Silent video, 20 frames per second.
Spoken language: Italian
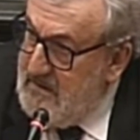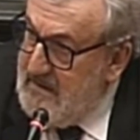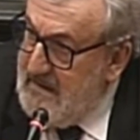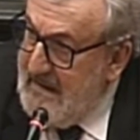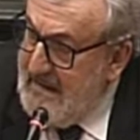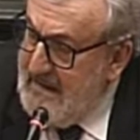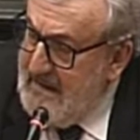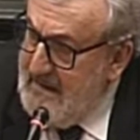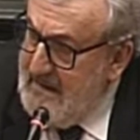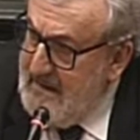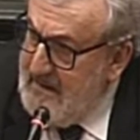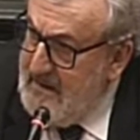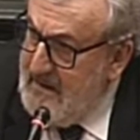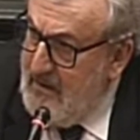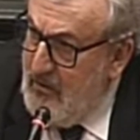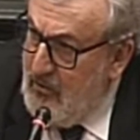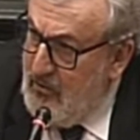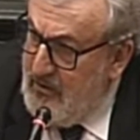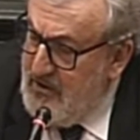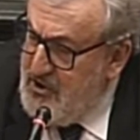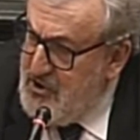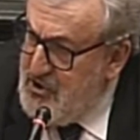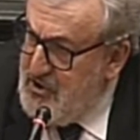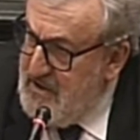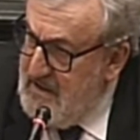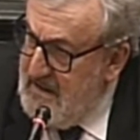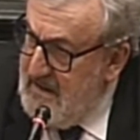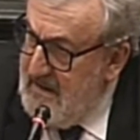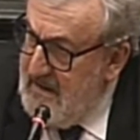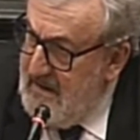dai
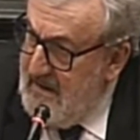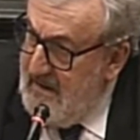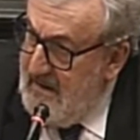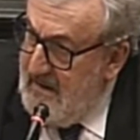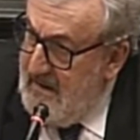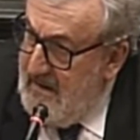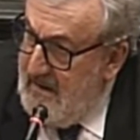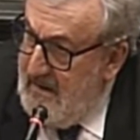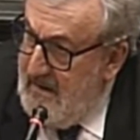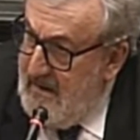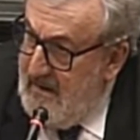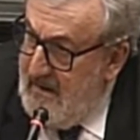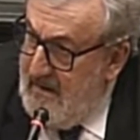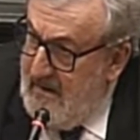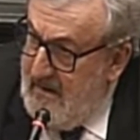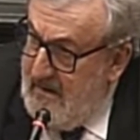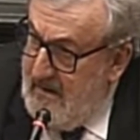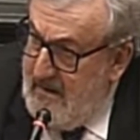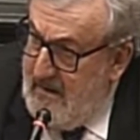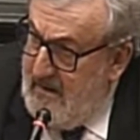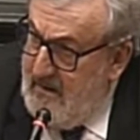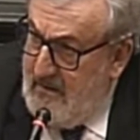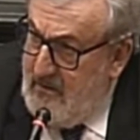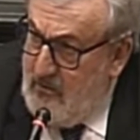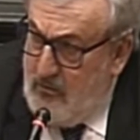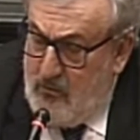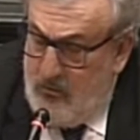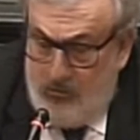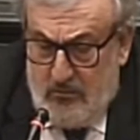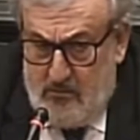teorici eh,
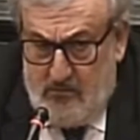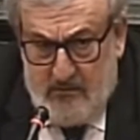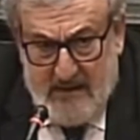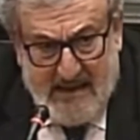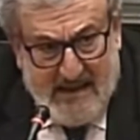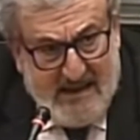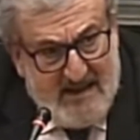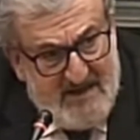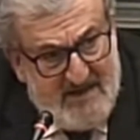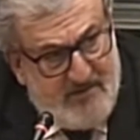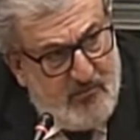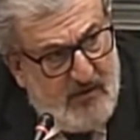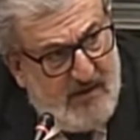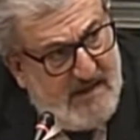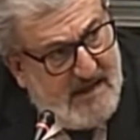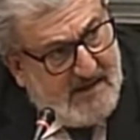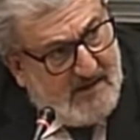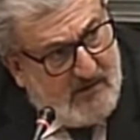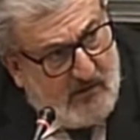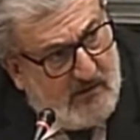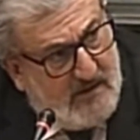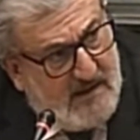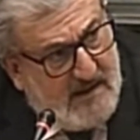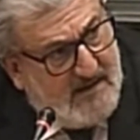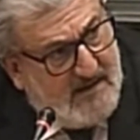con un meccanismo identico